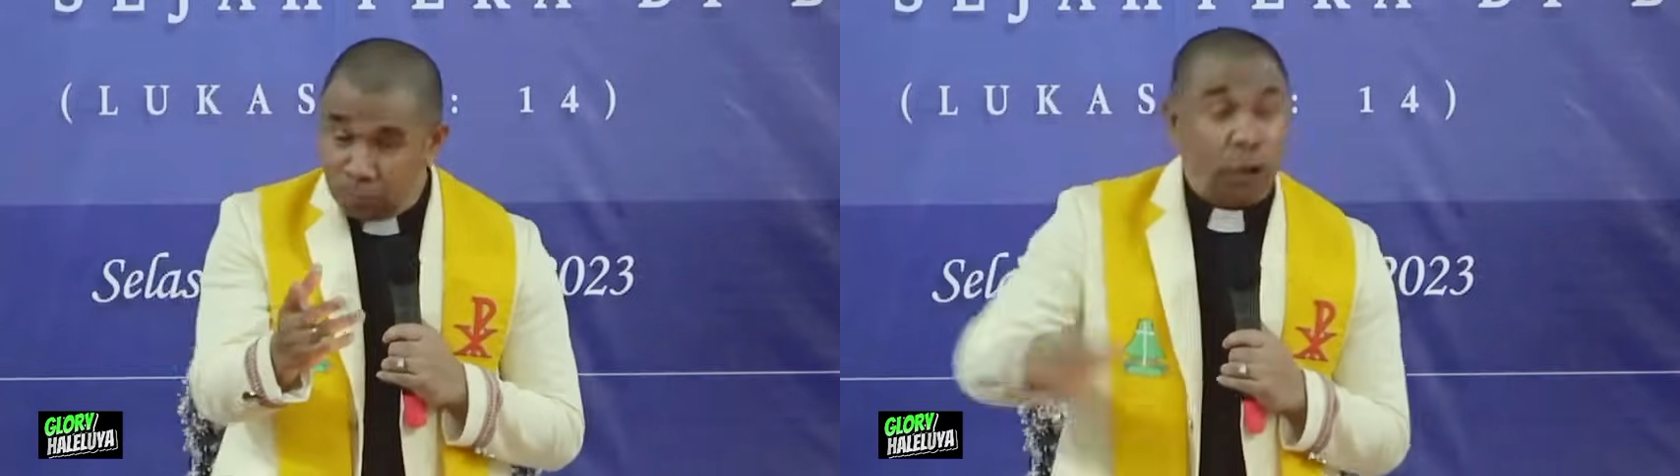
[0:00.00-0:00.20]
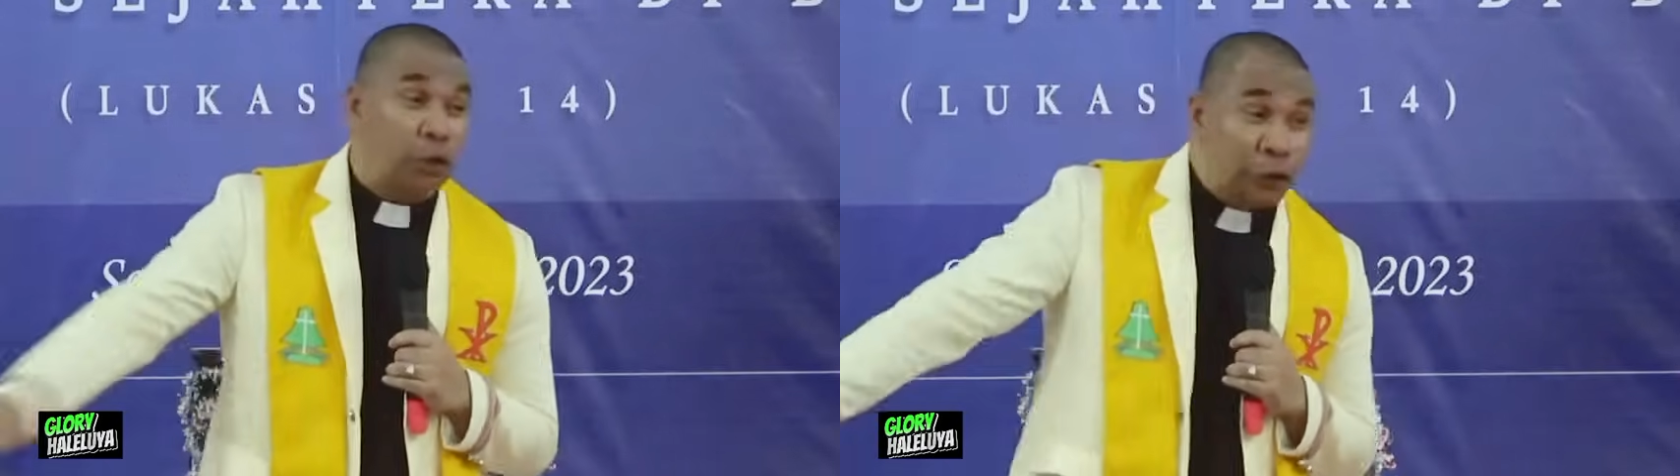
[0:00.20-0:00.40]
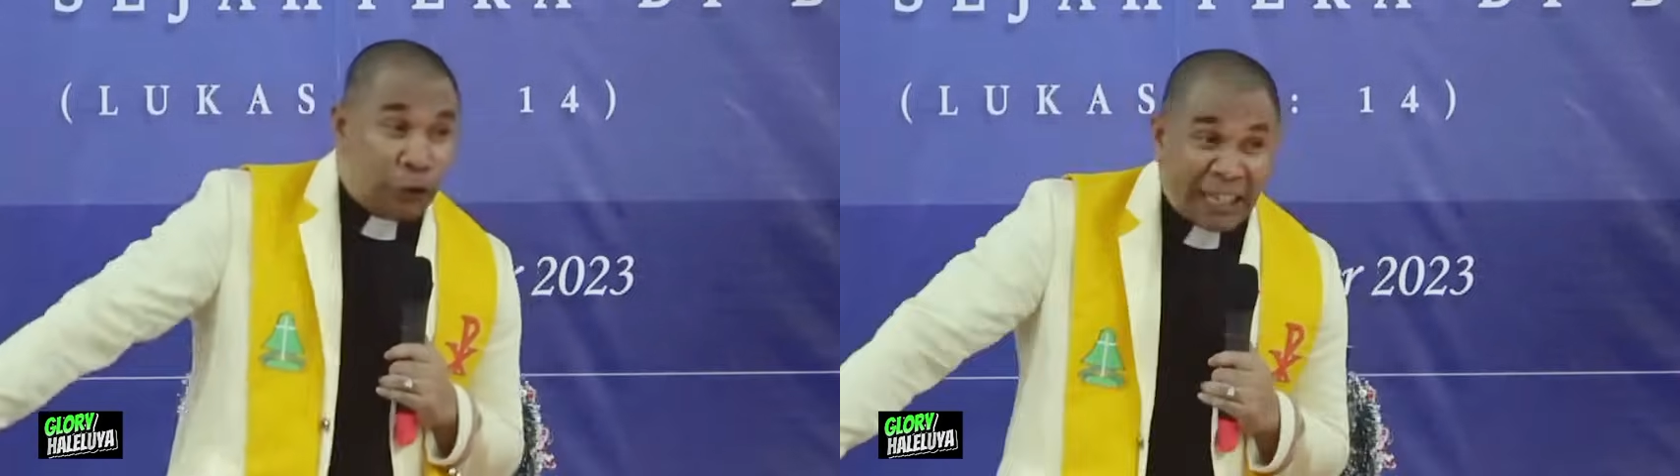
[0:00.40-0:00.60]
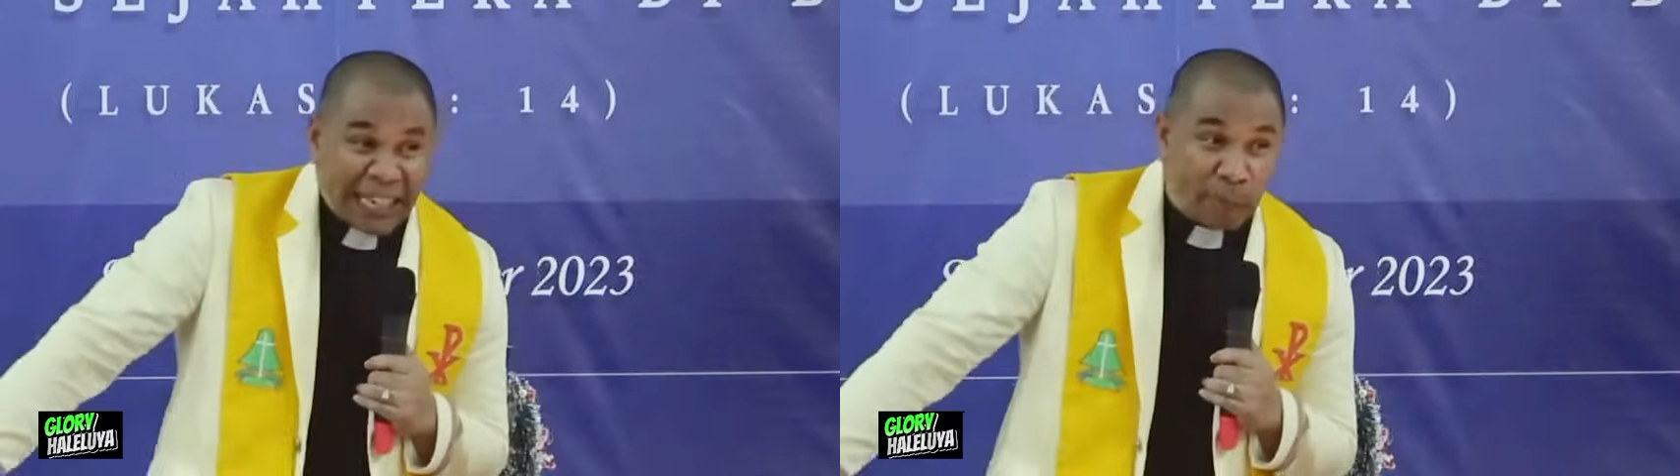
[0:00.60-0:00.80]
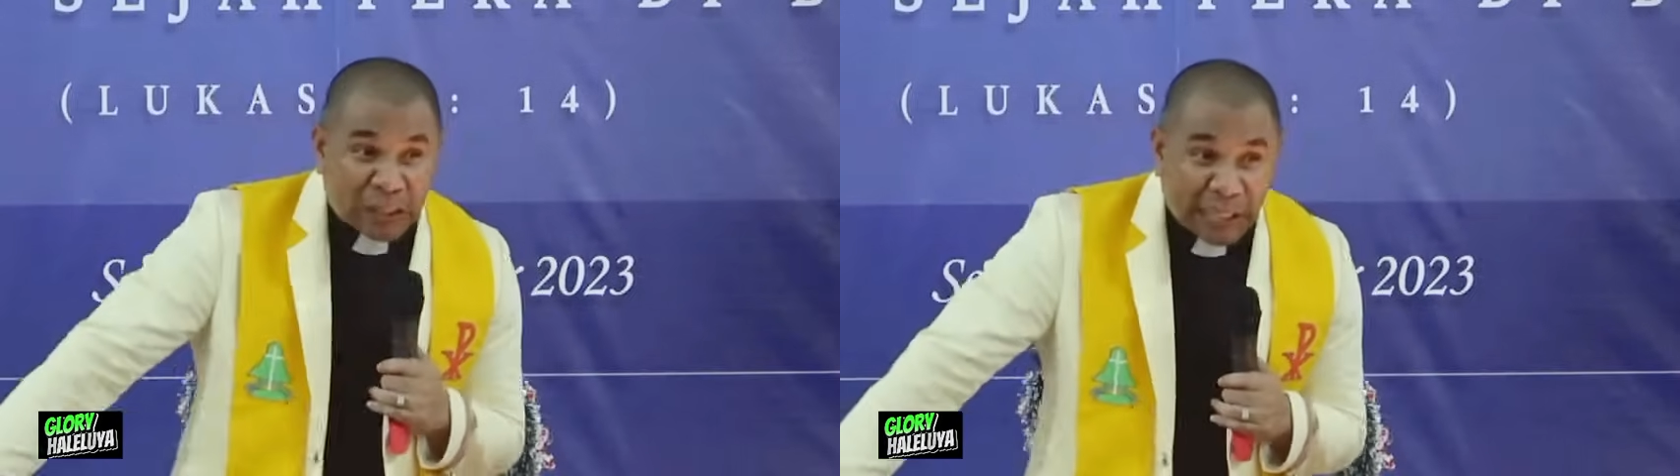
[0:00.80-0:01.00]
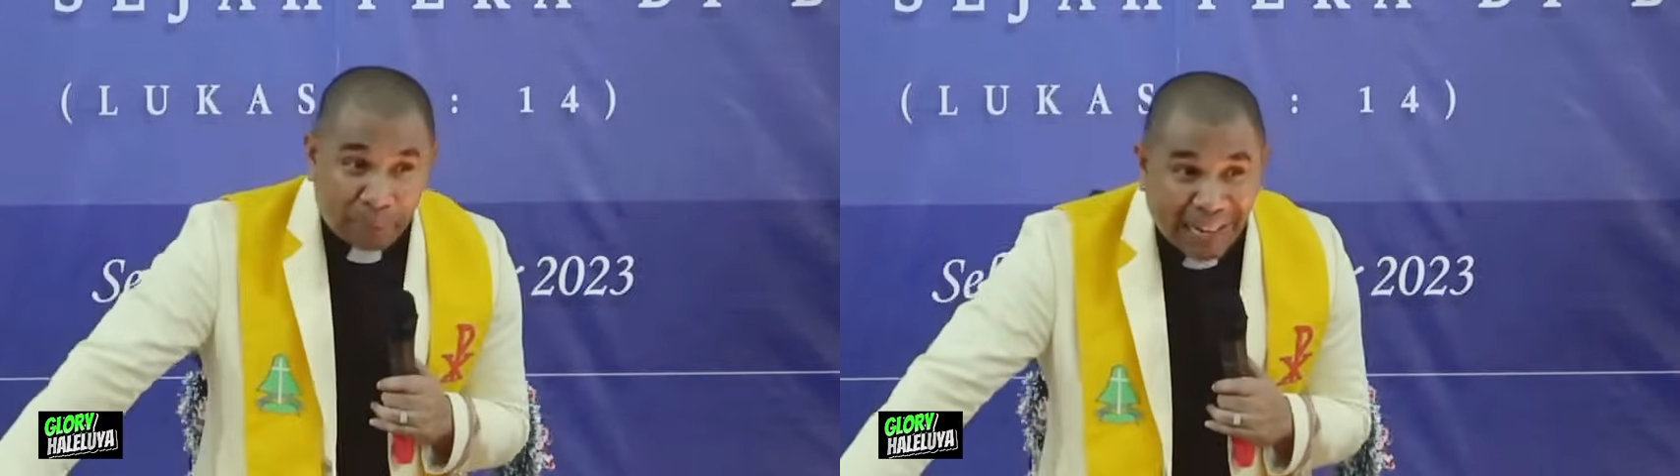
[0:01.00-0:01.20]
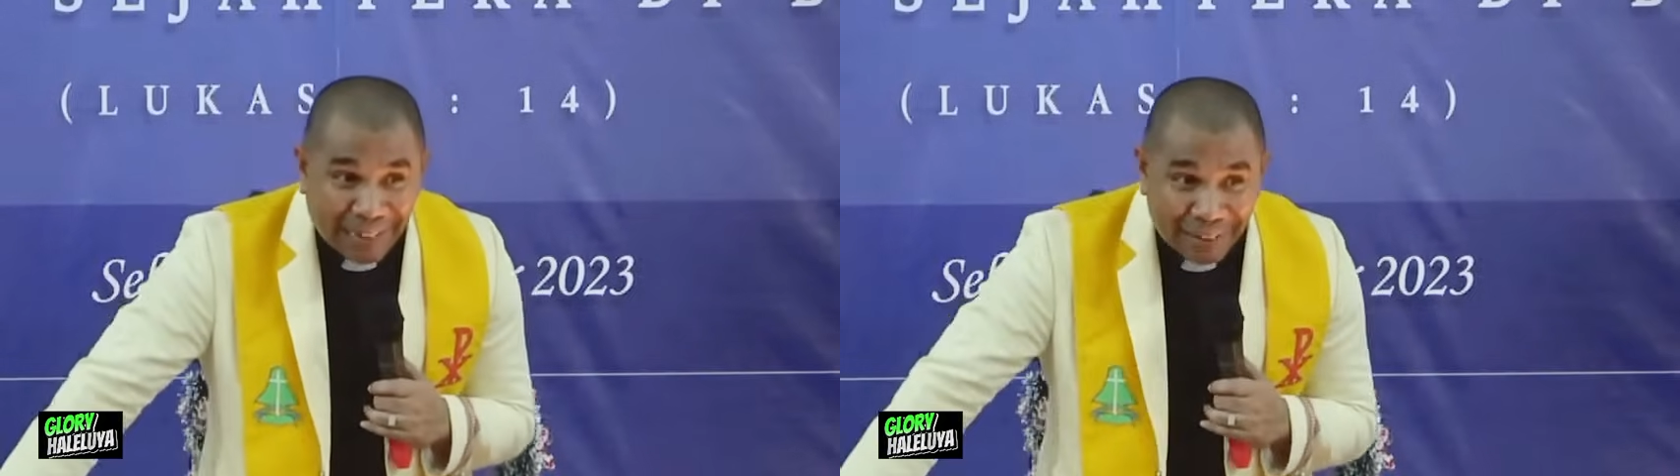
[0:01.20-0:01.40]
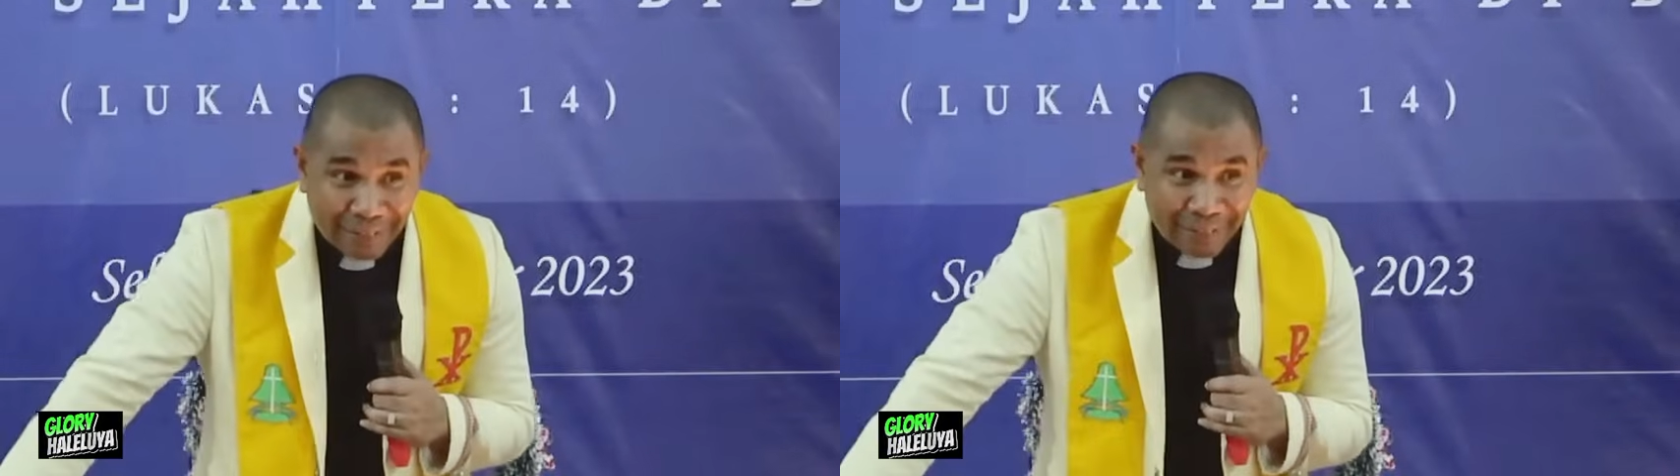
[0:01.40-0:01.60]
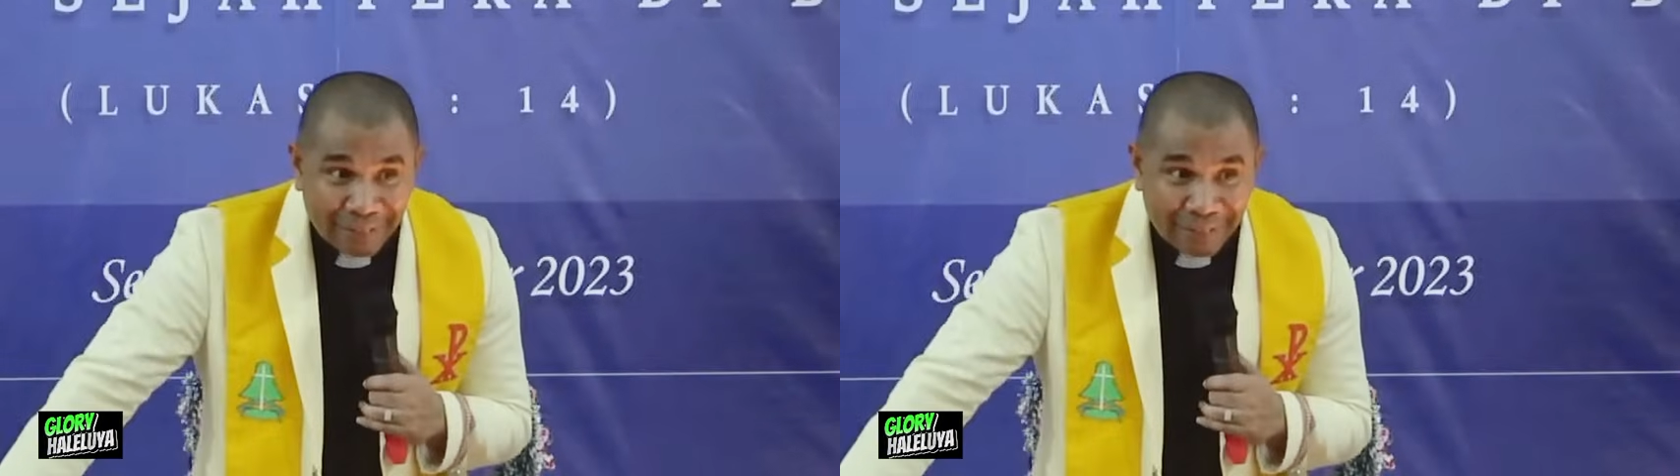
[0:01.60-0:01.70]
Mau duduk di dia sebelah.